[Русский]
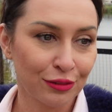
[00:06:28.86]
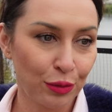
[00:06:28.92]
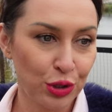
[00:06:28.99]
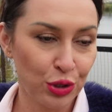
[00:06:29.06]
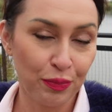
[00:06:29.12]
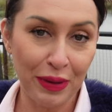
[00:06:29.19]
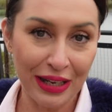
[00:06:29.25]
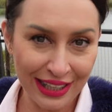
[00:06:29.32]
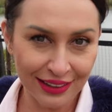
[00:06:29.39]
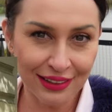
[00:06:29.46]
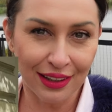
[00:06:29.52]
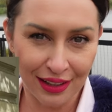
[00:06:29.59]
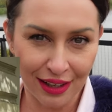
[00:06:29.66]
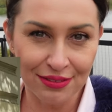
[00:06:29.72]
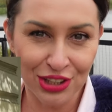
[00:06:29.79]
в общем 5 лет,
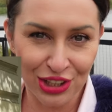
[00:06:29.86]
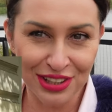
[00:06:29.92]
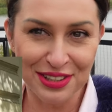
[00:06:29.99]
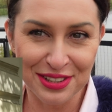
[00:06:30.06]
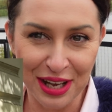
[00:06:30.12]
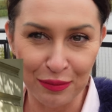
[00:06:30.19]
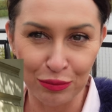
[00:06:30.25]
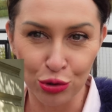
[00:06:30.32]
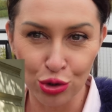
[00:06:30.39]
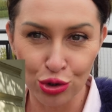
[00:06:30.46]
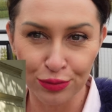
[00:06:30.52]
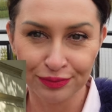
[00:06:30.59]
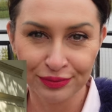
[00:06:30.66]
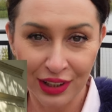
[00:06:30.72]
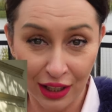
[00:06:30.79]
как я вышла замуж.
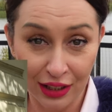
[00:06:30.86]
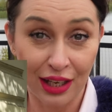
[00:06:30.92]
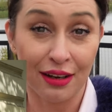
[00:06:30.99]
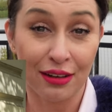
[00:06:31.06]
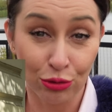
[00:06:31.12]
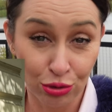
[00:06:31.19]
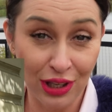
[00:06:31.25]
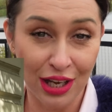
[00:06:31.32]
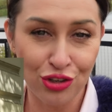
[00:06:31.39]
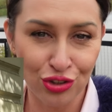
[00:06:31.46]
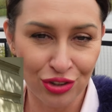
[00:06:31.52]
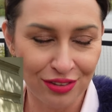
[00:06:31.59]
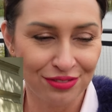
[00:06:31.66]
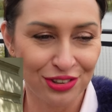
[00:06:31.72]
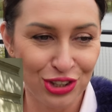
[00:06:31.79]
Как я
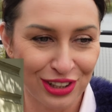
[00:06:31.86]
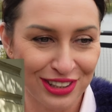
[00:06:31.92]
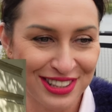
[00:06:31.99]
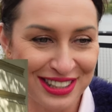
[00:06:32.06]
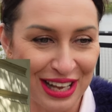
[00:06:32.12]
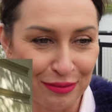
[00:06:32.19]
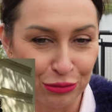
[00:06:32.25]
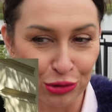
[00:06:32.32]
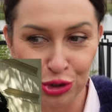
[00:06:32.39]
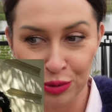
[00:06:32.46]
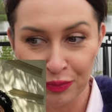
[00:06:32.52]
удачно вышла замуж.